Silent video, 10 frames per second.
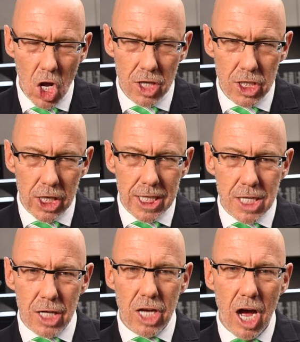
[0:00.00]
Was hat er gesagt?
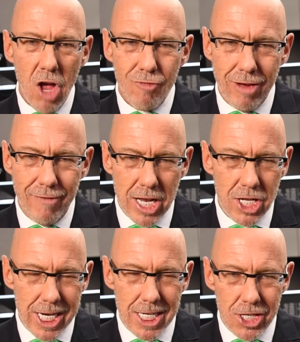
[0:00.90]
gesagt, ja, wir
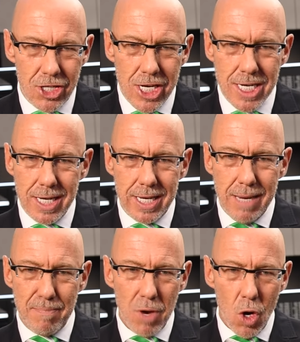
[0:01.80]
werden ihnen Dinge
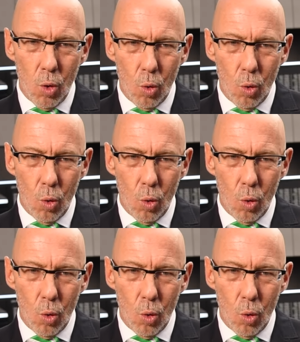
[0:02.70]
geben,